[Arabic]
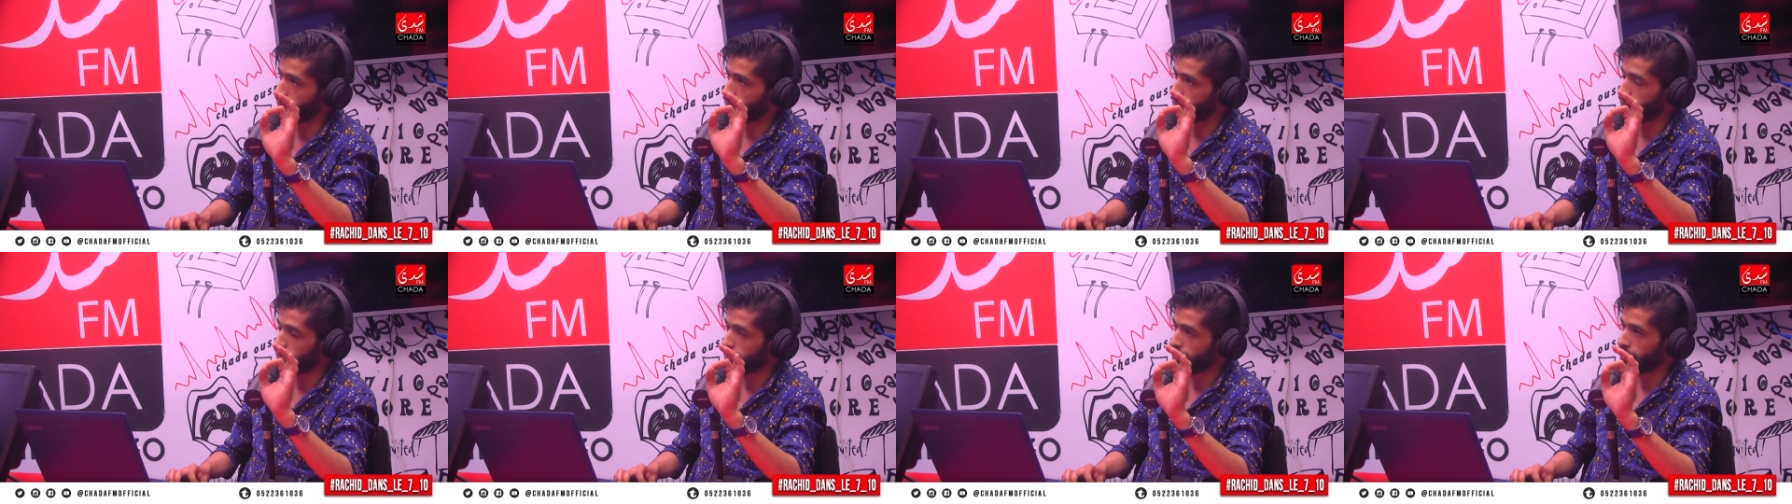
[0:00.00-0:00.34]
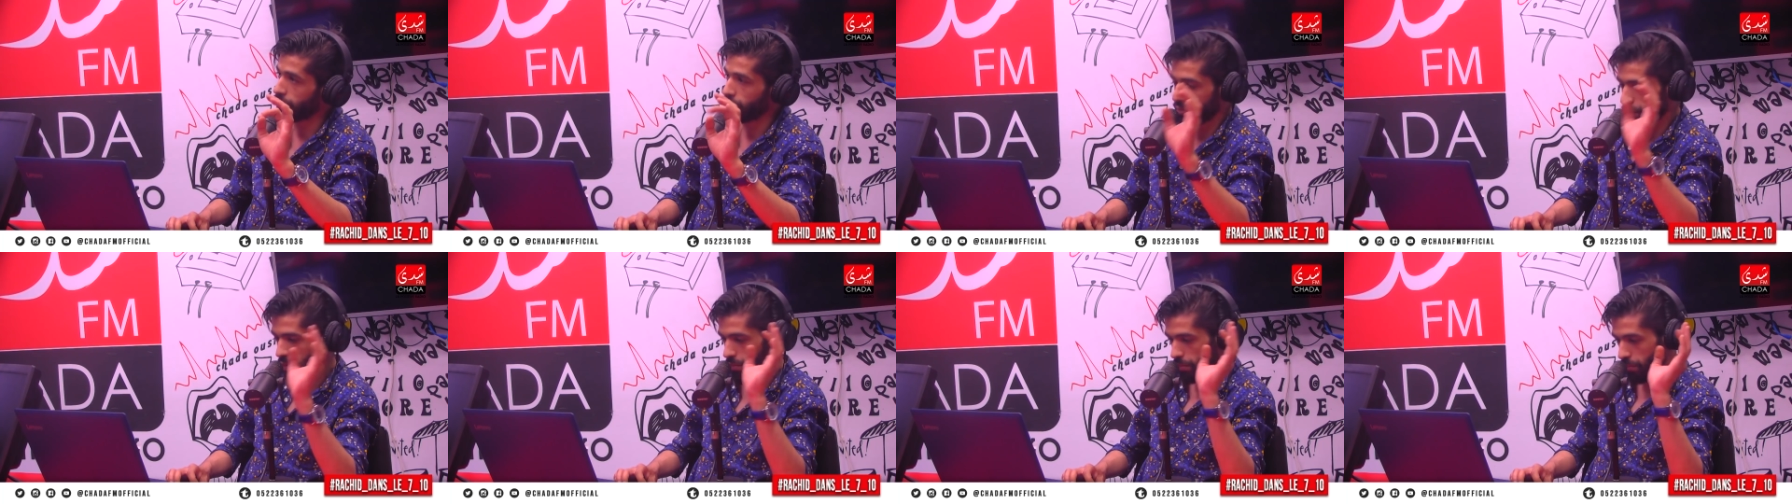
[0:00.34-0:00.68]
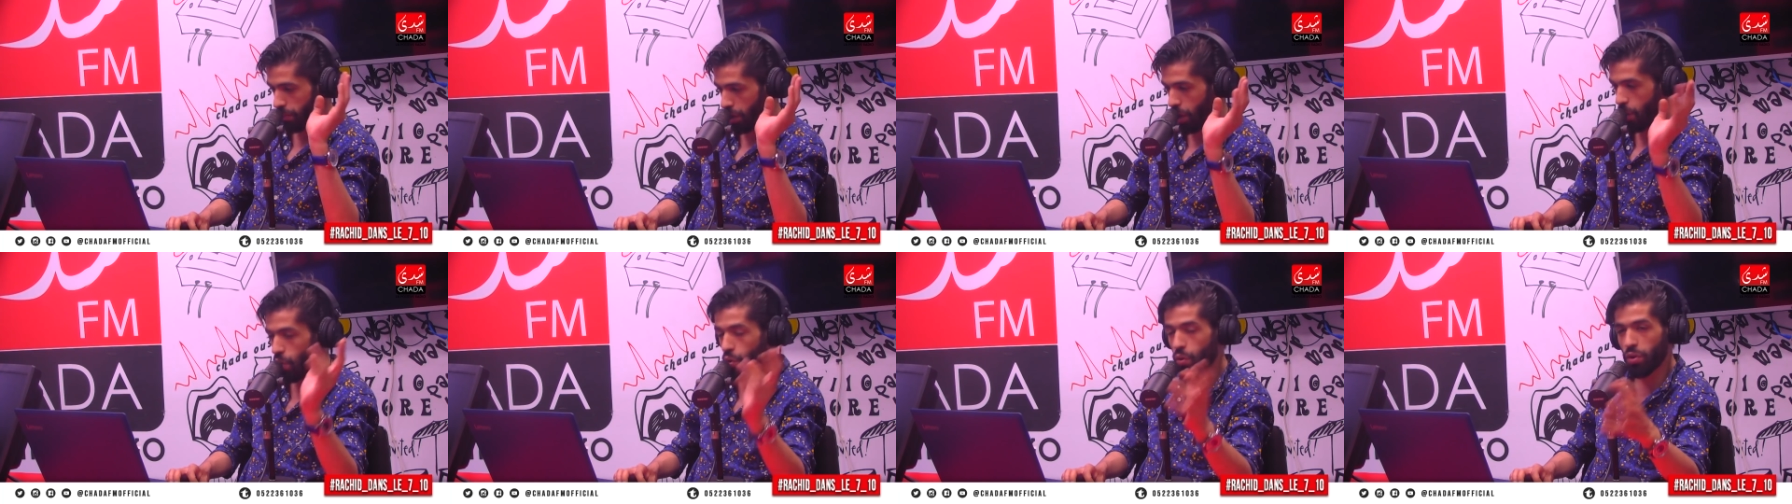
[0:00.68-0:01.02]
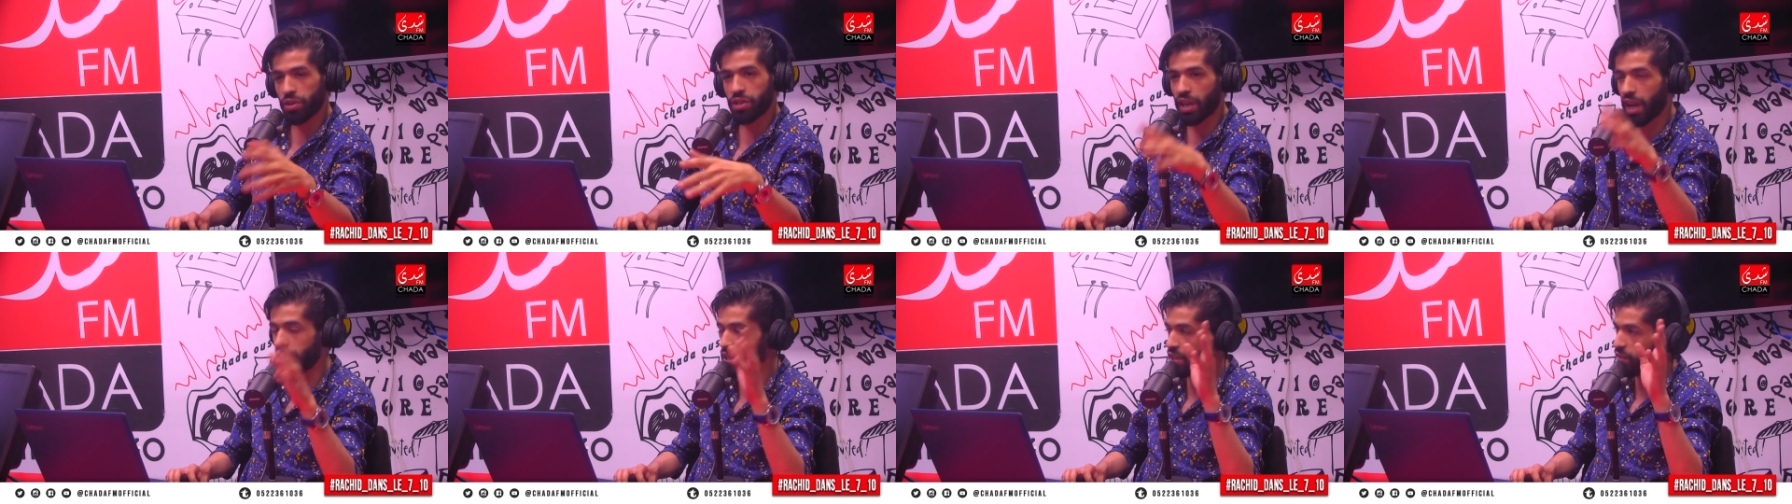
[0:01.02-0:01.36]
اه غادي يكون
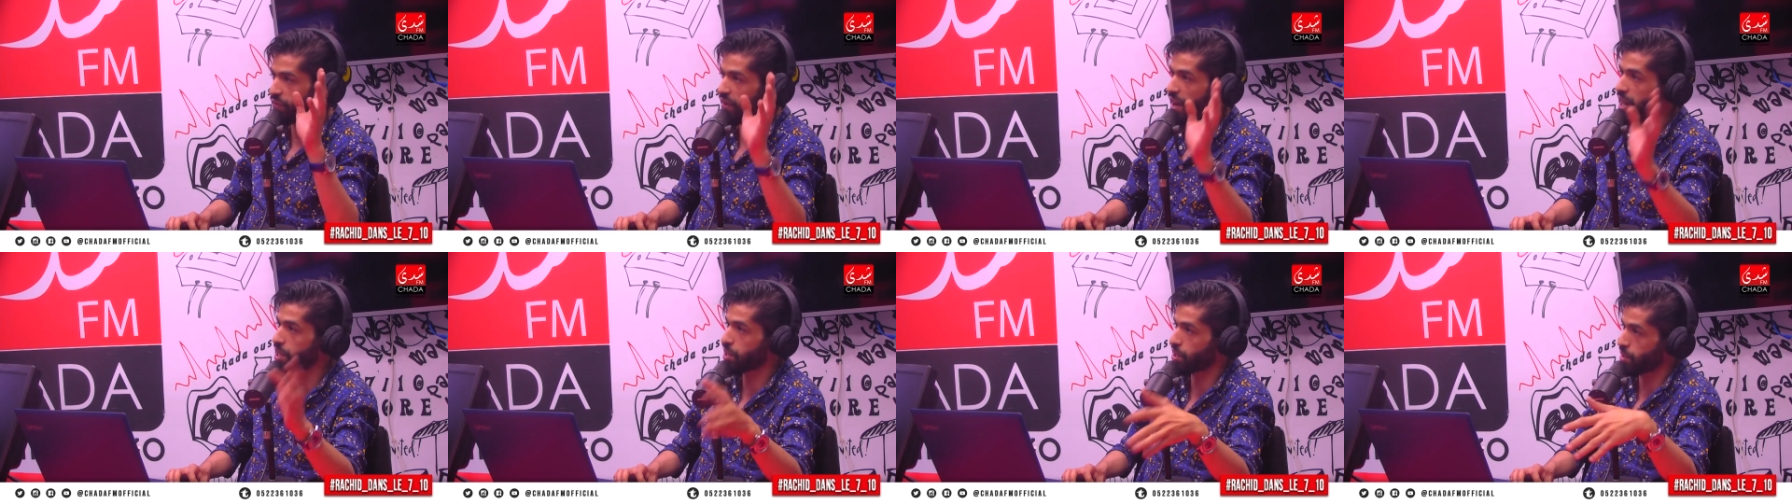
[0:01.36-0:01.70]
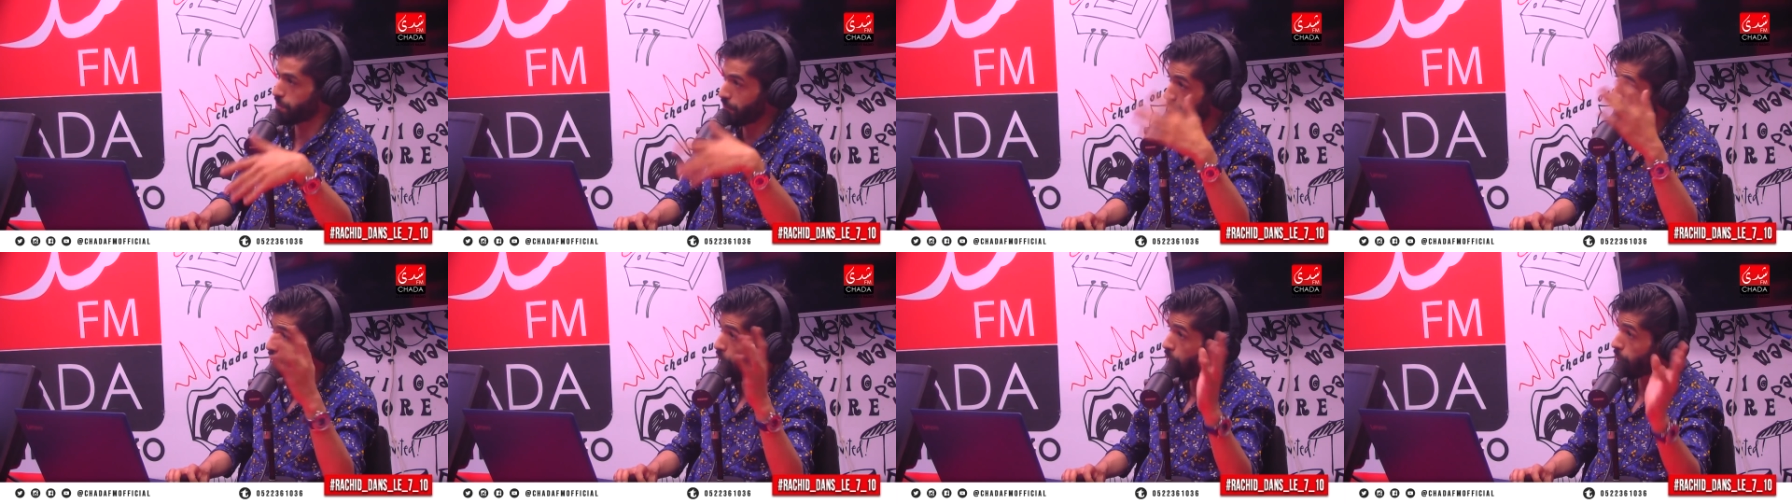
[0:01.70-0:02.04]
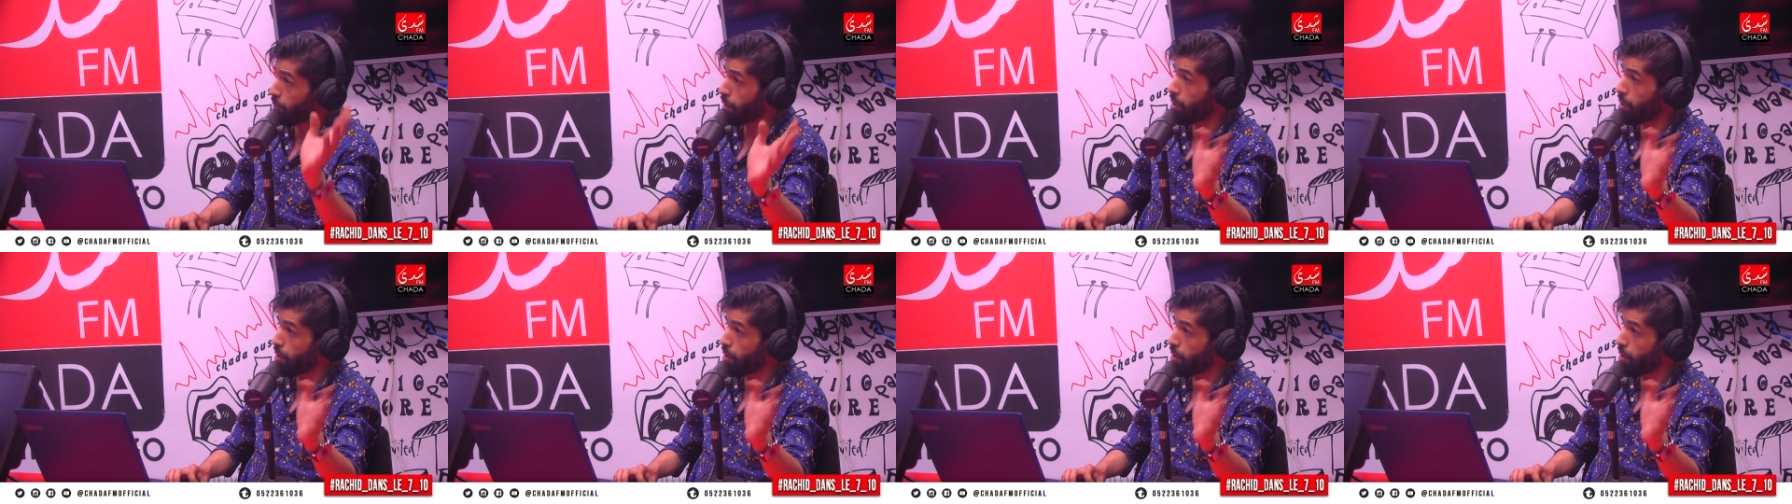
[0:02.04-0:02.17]
جمال كانت فيها الجمنه